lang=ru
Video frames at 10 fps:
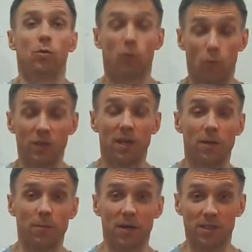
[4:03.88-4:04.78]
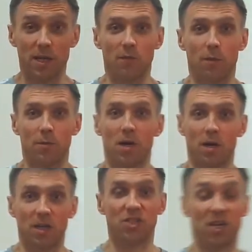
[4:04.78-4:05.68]
Ну вот я и показал вам,
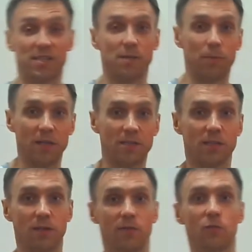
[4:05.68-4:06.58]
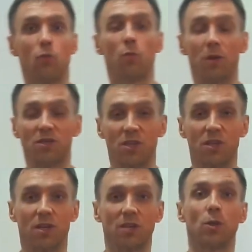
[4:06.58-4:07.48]
как качается пресс в двух
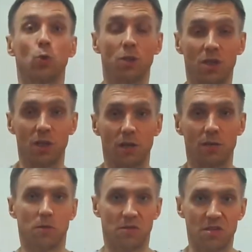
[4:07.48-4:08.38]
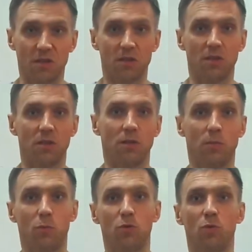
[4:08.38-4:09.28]
упражнениях на турнике. Делайте,
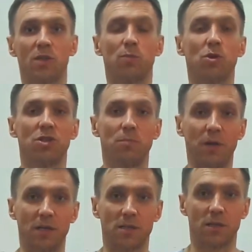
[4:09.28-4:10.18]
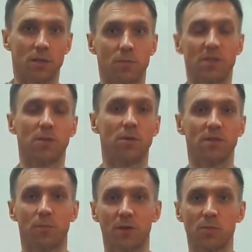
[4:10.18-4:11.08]
будет у вас мощный пресс. Спасибо
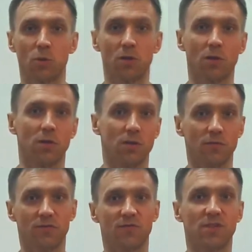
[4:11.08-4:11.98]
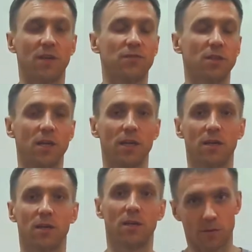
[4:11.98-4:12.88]
за просмотр, ставьте лайк.
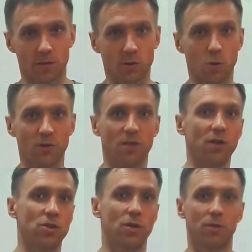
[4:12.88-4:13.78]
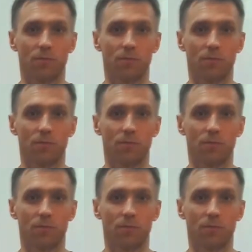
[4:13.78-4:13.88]
До скорых встреч!